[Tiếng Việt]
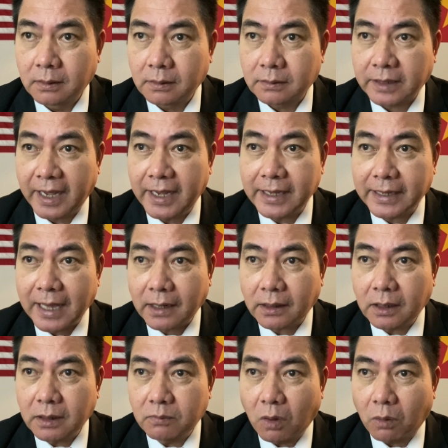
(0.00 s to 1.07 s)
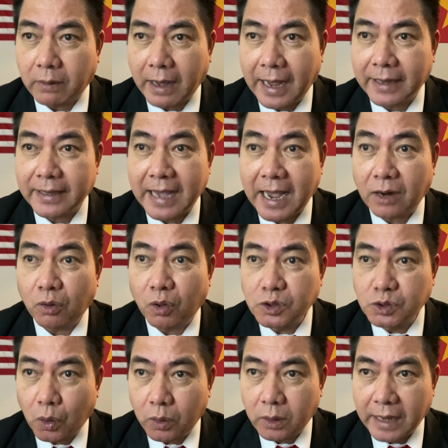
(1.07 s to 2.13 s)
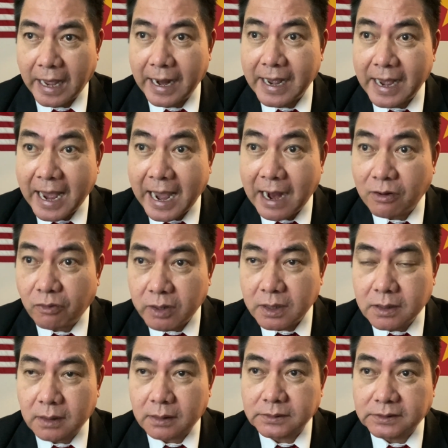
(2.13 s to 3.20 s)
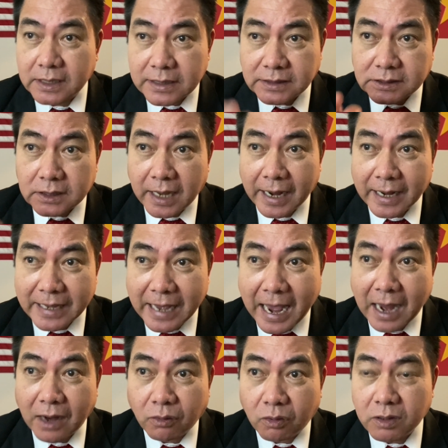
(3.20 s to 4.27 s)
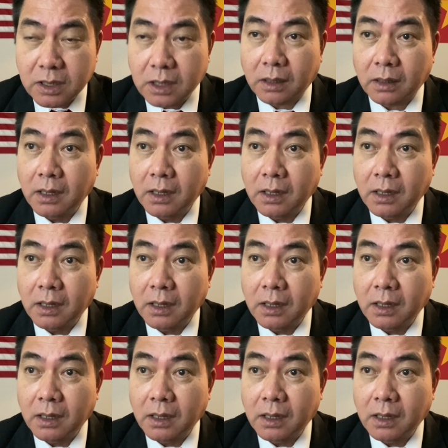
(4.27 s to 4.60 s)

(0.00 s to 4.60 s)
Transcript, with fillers: thấy các linh mục ăn gian nói dối ăn ngang nói ngược chính sự ăn ngang nói ngược